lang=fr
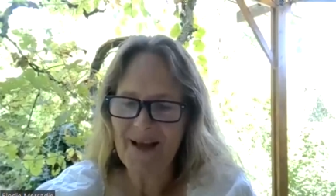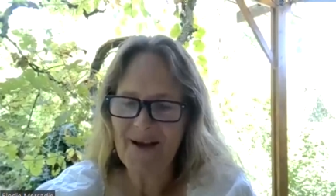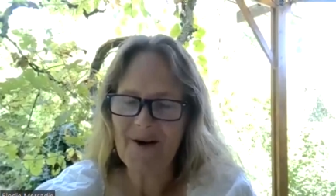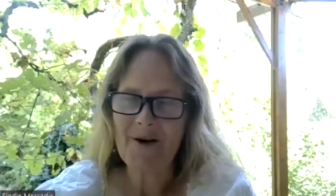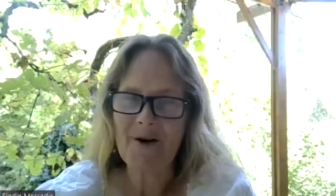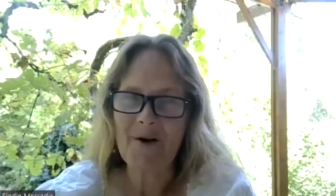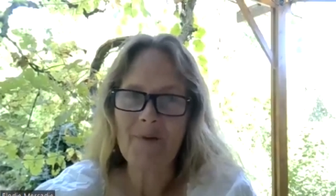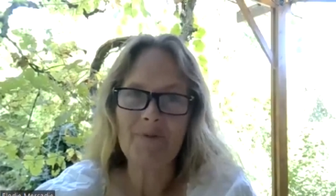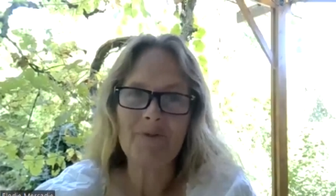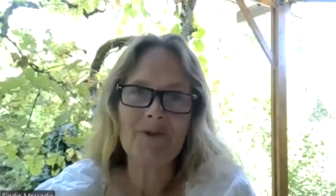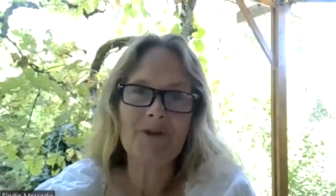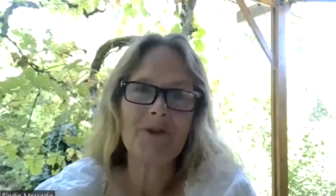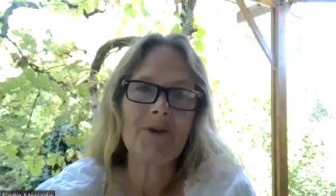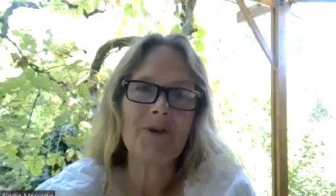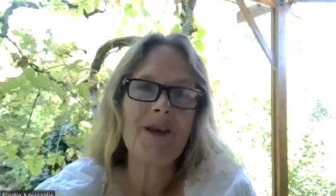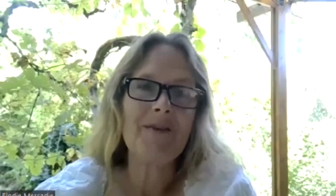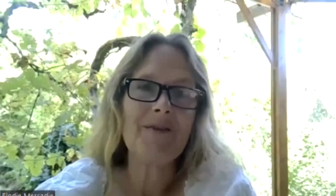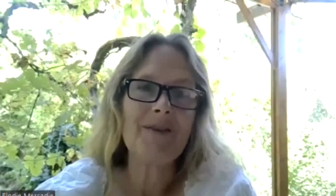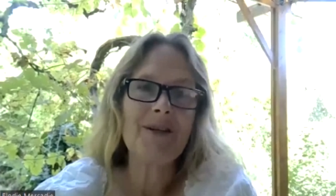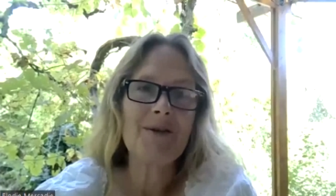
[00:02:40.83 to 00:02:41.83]
euh,
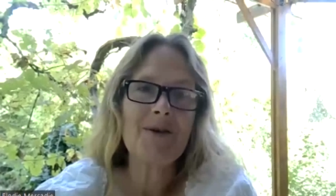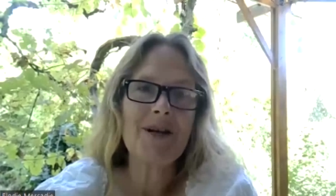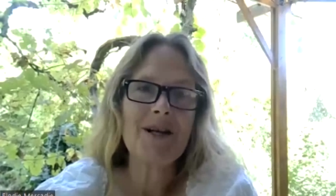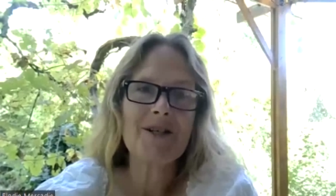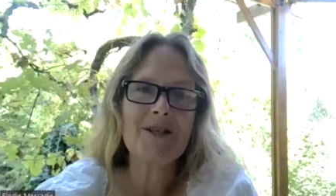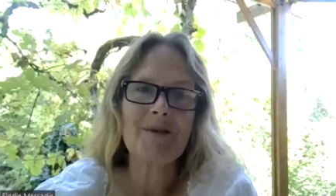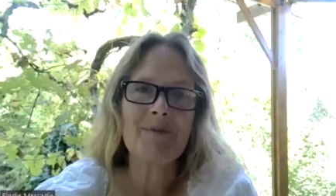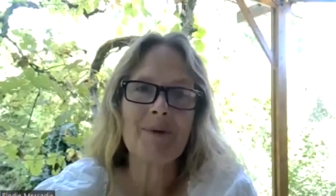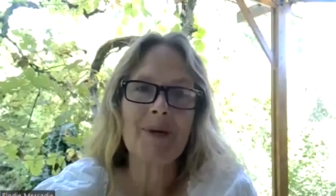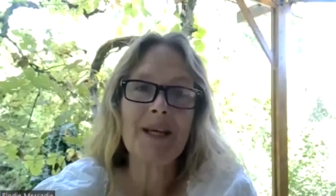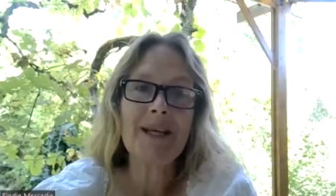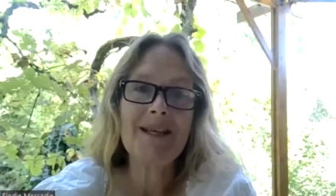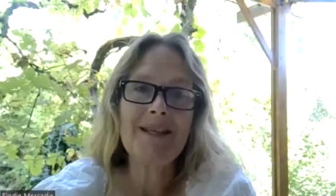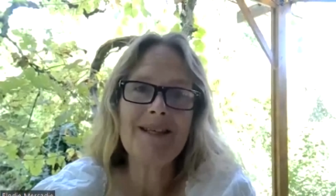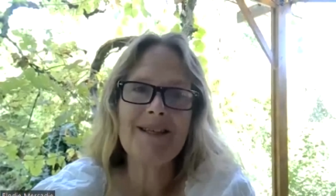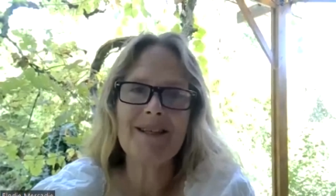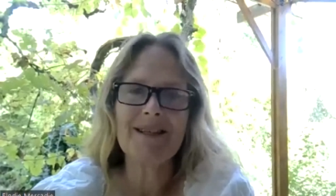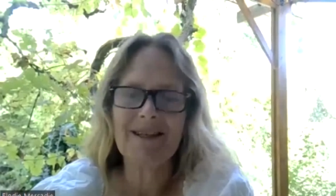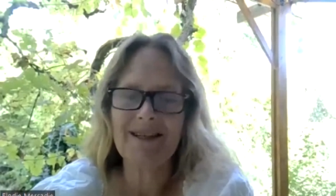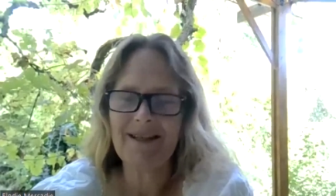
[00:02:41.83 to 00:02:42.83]
puisqu'il y avait le lâcher
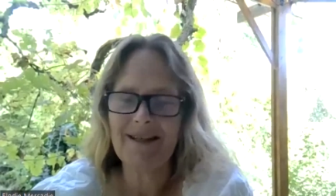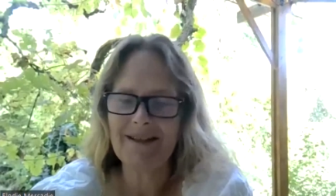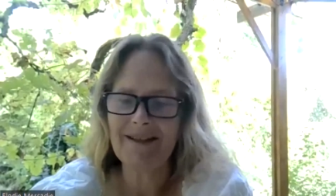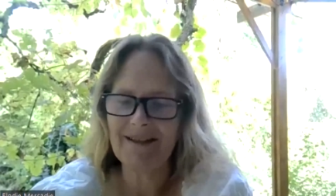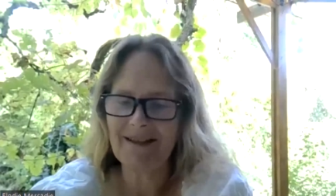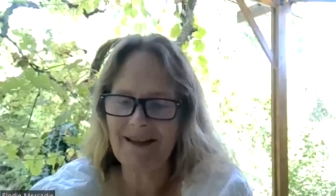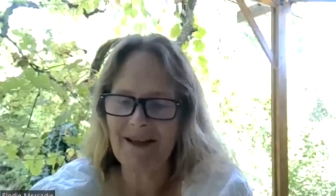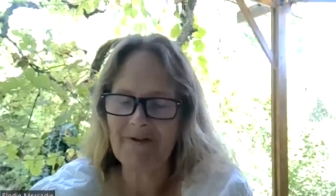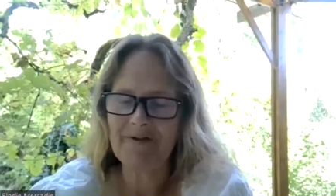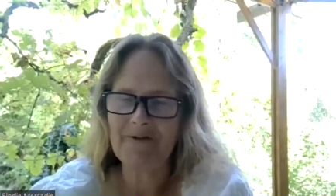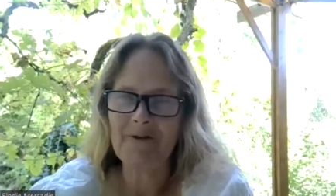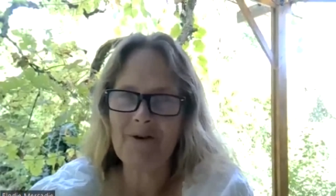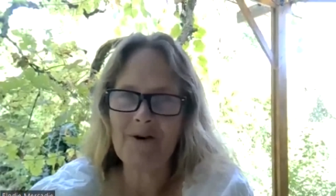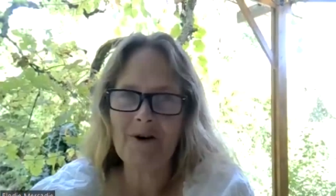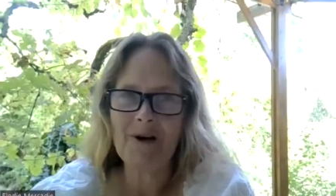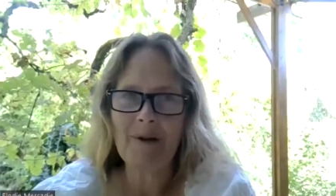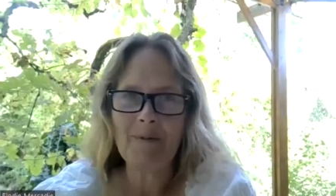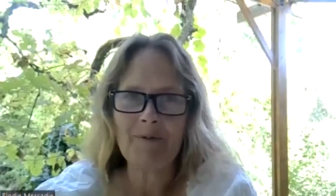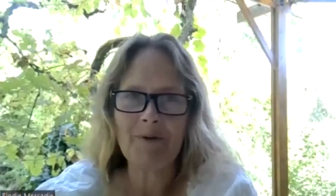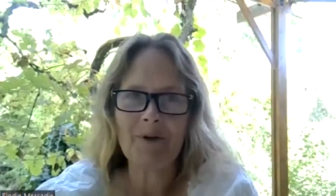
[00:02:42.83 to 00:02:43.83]
prise qui était très
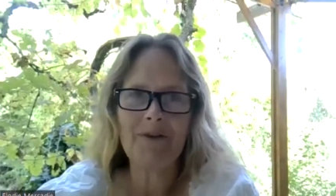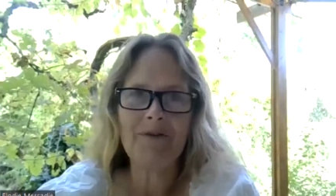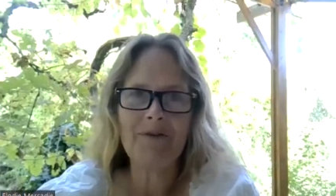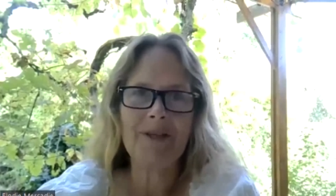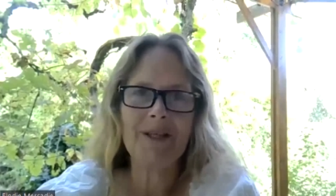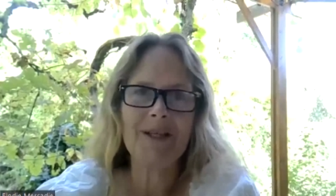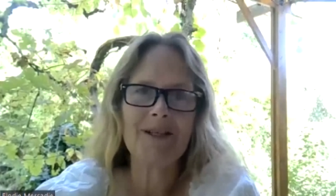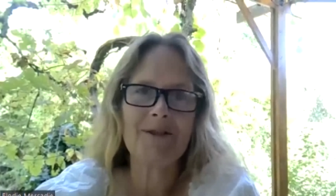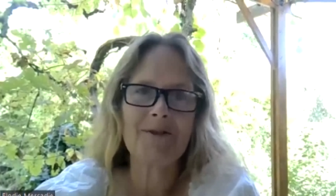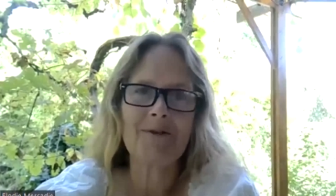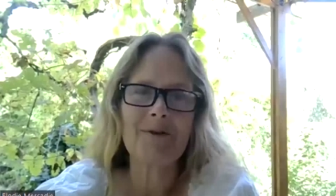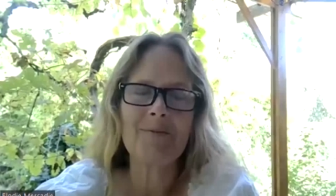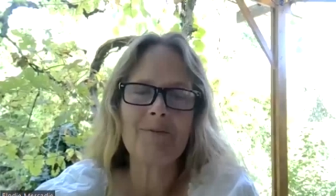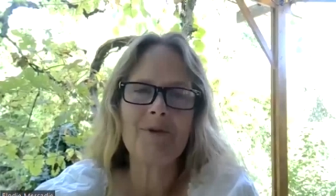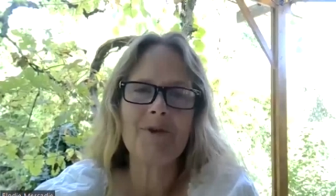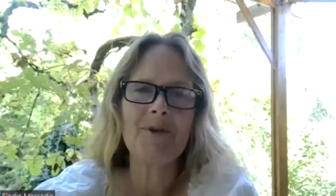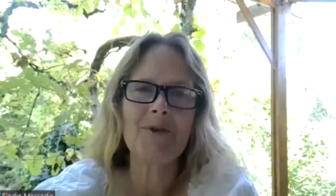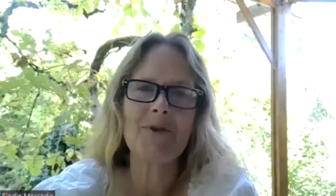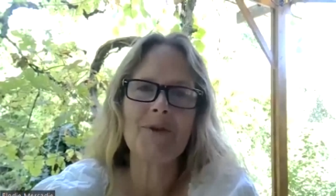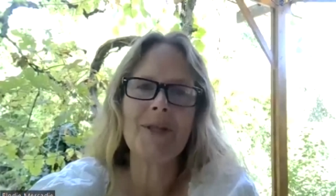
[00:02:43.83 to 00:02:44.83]
fort, la purification
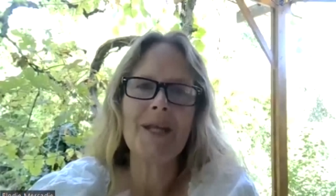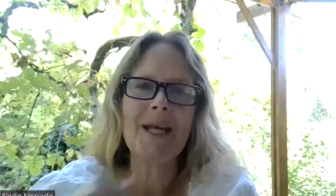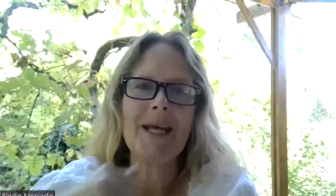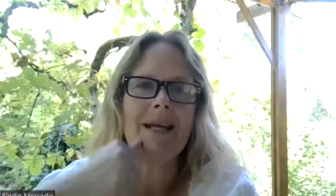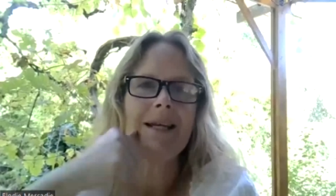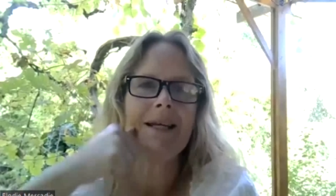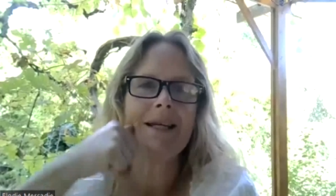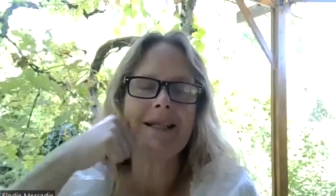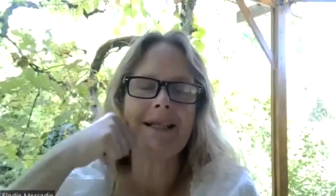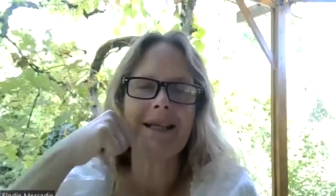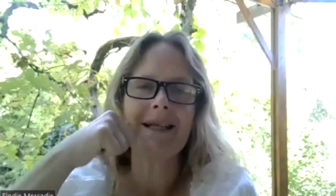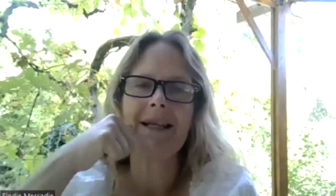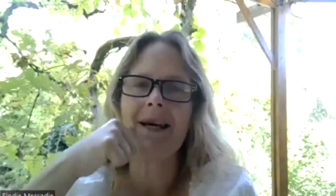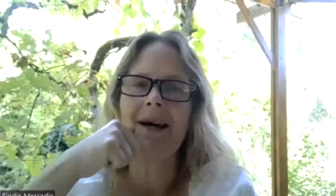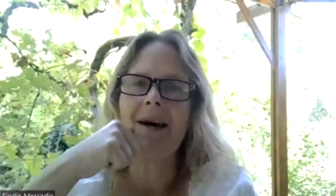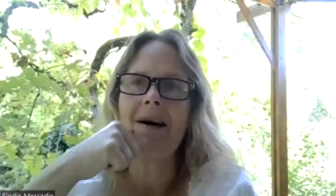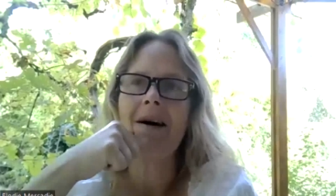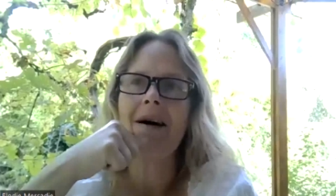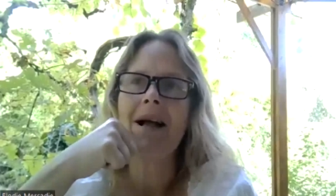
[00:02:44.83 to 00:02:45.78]
émotionnelle, etc.